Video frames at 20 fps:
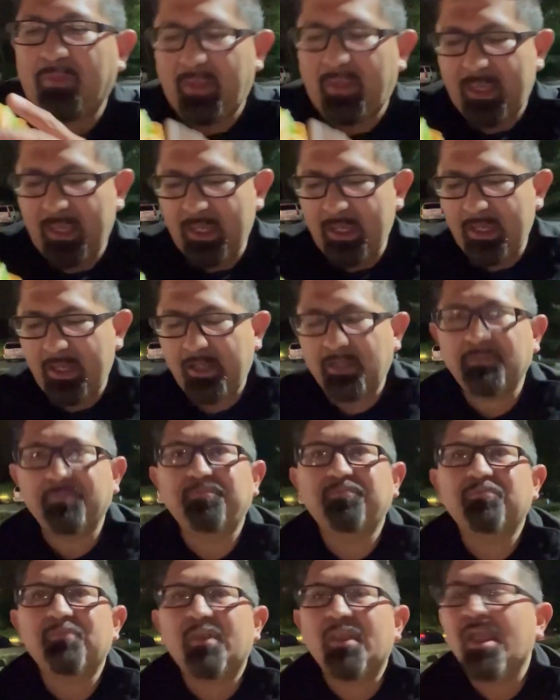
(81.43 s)
y
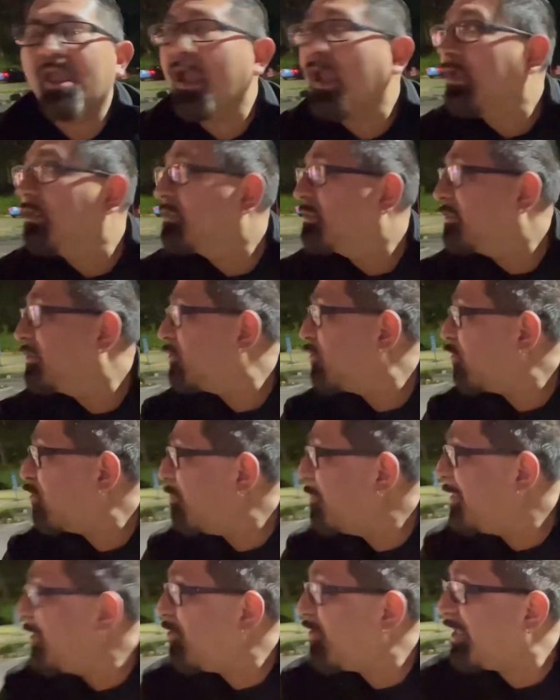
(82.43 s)
estoy
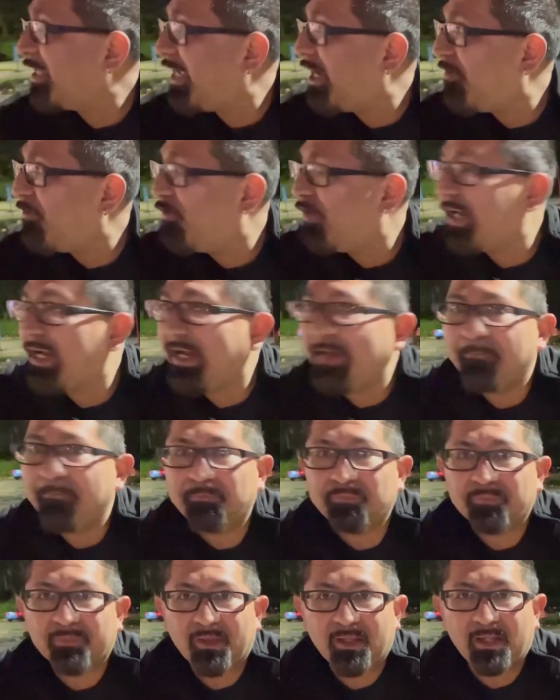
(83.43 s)
comiendo aquí afuera.
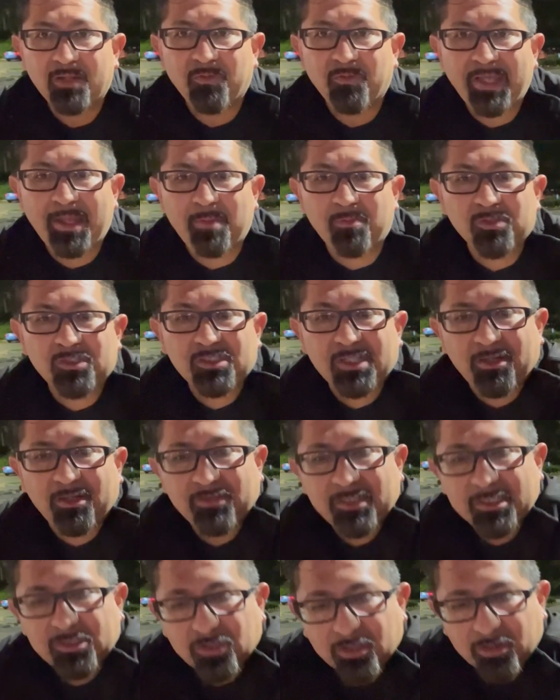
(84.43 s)
Les voy a mostrar
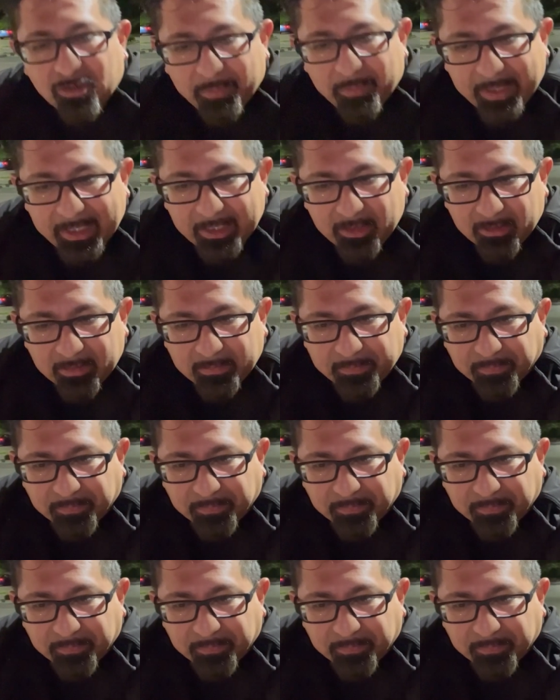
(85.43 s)
dónde estoy comiendo.